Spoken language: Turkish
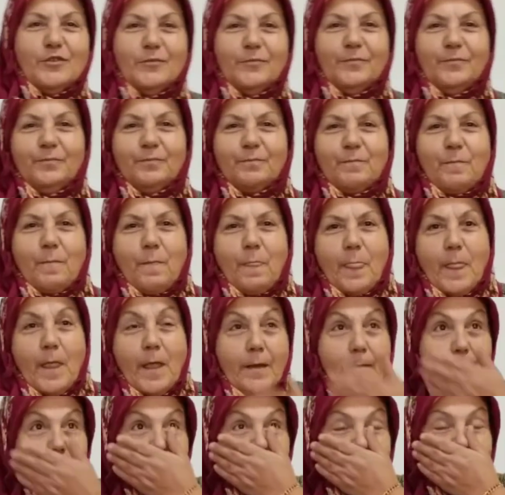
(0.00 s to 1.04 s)
Afiyet
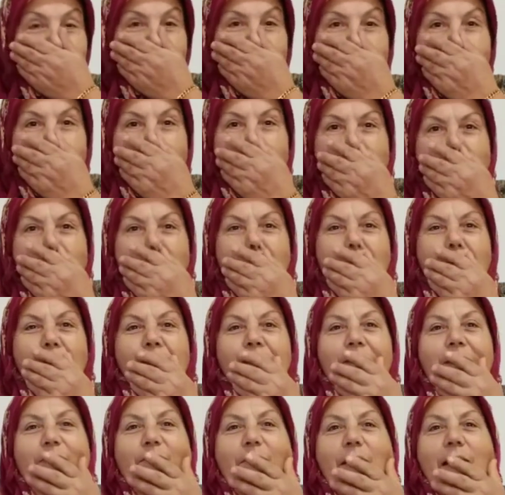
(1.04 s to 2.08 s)
olsun. Bir selam ver.